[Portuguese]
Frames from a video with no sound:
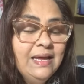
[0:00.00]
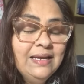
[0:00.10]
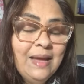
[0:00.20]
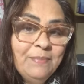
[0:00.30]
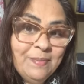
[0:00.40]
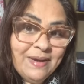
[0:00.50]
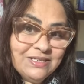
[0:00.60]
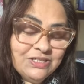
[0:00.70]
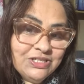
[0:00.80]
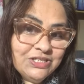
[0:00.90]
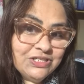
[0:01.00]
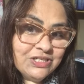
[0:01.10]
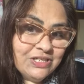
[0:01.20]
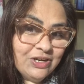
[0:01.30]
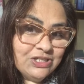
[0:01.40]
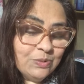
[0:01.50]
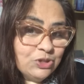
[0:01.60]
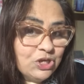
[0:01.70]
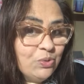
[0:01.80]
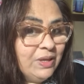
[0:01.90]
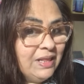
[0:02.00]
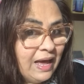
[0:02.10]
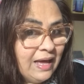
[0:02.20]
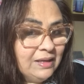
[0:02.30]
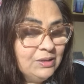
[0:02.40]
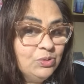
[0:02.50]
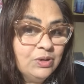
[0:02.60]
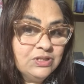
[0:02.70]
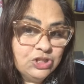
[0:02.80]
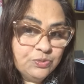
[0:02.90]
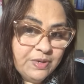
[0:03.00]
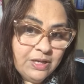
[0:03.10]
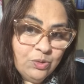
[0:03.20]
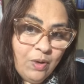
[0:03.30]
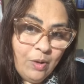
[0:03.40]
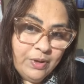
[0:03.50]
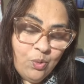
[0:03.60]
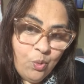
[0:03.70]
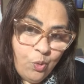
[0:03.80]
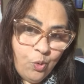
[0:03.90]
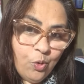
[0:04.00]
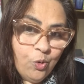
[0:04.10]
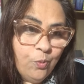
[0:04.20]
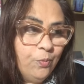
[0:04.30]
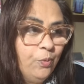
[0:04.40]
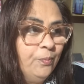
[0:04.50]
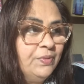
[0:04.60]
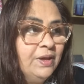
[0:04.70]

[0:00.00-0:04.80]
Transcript: Na Bíblia diz que nós temos que cuidar do nosso espírito, alma e corpo,